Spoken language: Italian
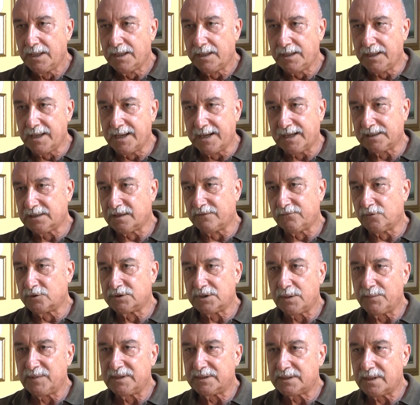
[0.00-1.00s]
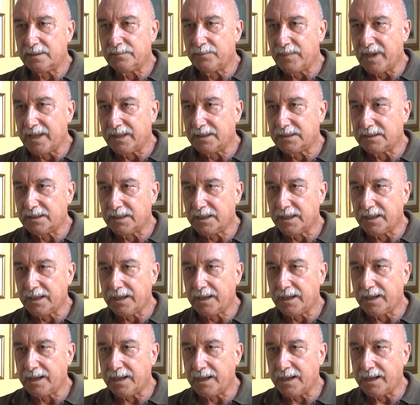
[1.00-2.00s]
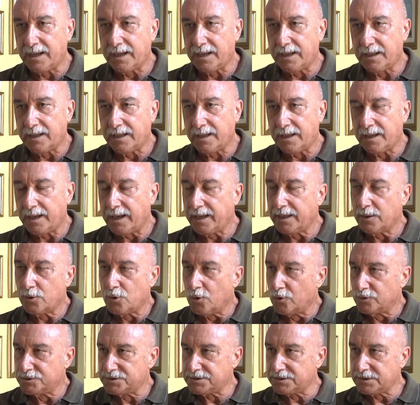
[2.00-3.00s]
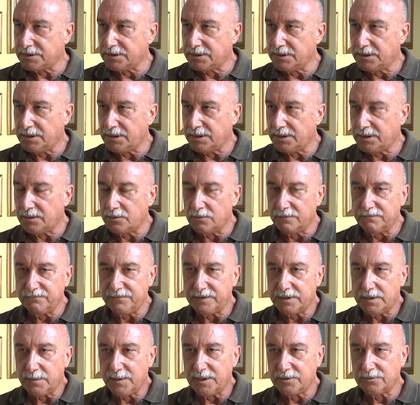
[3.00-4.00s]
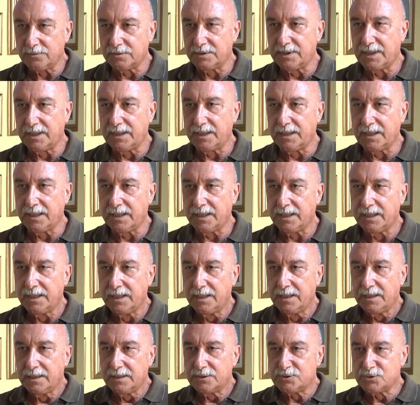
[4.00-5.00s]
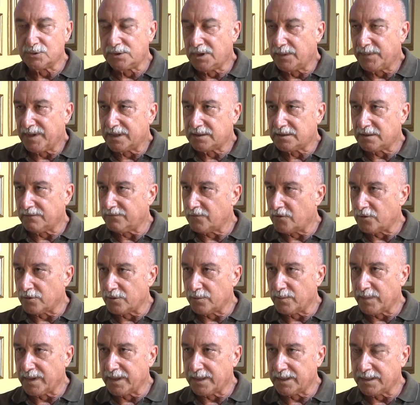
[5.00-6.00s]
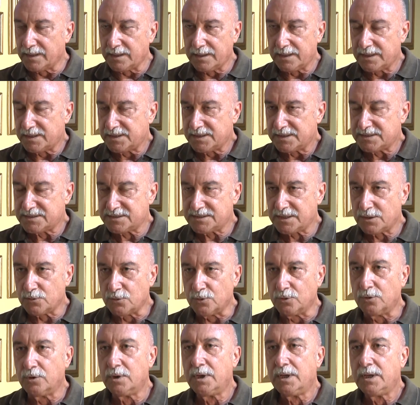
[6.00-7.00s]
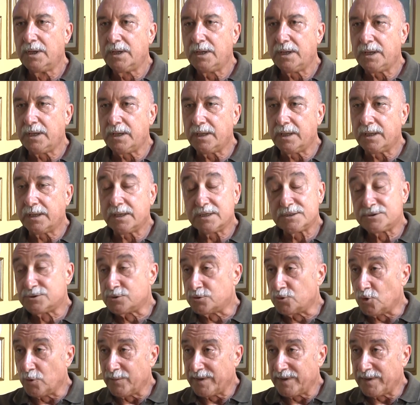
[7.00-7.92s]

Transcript: legata fondamentalmente a, ai costi di conferimento delle, sulle piattaforme, l'RSU eh, che sono